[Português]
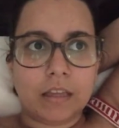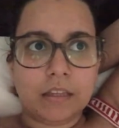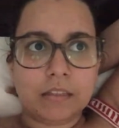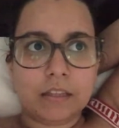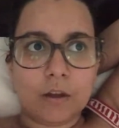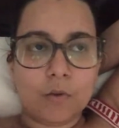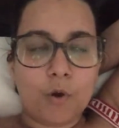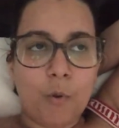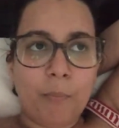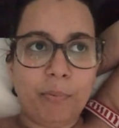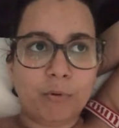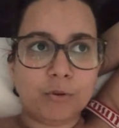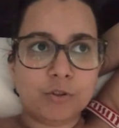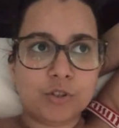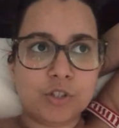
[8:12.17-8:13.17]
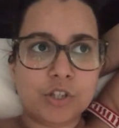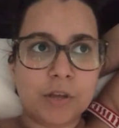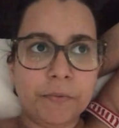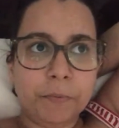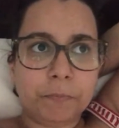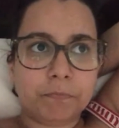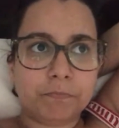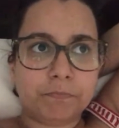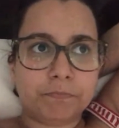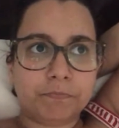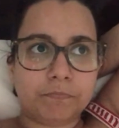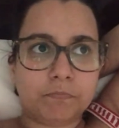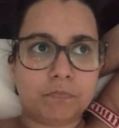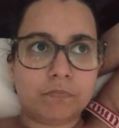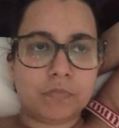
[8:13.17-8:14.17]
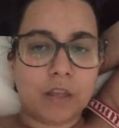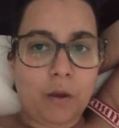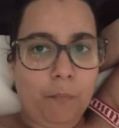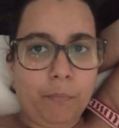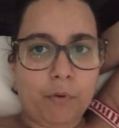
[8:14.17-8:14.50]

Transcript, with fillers: Então eu pude ter